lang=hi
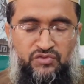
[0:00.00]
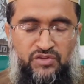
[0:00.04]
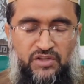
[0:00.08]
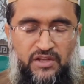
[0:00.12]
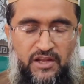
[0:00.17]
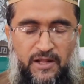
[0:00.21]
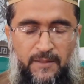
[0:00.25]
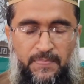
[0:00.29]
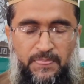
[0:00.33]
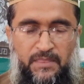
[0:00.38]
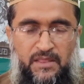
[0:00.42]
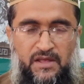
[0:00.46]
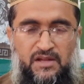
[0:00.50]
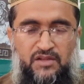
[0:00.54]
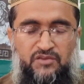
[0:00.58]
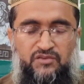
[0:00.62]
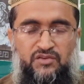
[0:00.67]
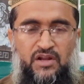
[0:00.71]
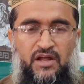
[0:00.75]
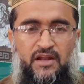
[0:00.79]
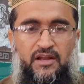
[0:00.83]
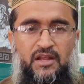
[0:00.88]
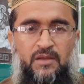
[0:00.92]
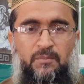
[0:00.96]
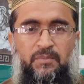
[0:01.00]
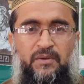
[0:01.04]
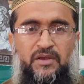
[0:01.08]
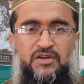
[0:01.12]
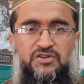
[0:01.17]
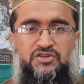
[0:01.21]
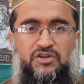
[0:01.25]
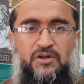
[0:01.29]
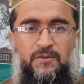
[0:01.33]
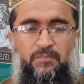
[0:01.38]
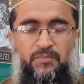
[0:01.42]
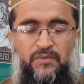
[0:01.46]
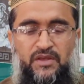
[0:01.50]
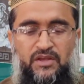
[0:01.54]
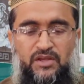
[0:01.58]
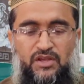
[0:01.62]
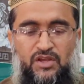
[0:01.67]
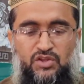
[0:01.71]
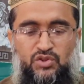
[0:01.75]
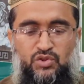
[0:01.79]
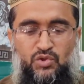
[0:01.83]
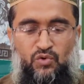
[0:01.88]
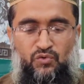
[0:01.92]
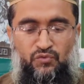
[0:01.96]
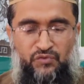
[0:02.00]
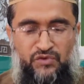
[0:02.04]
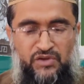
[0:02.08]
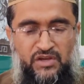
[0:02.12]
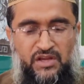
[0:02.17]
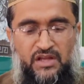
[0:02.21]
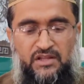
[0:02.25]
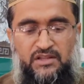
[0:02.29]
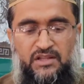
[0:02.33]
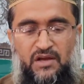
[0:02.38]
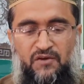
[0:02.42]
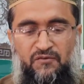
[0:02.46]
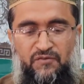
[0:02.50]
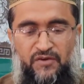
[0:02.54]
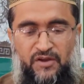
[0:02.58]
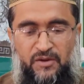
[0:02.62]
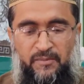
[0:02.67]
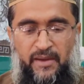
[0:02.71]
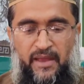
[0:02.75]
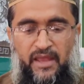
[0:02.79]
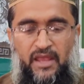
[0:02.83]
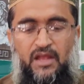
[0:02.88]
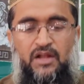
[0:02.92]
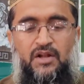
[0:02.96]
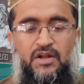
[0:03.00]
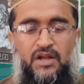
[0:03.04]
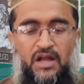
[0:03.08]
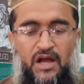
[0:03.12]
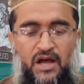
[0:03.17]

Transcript: सलाम के नजराने पेश करने की तोफ़ी कता फ़रमाए